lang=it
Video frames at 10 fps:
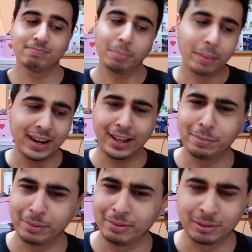parlare
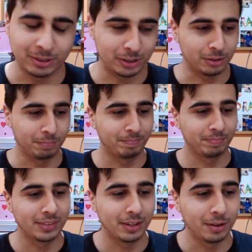prima di questo
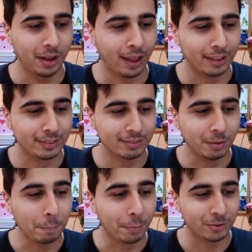è
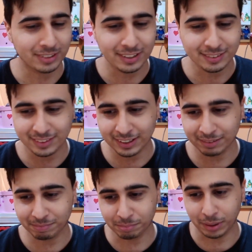
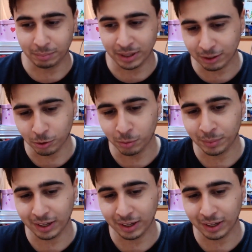importante per me come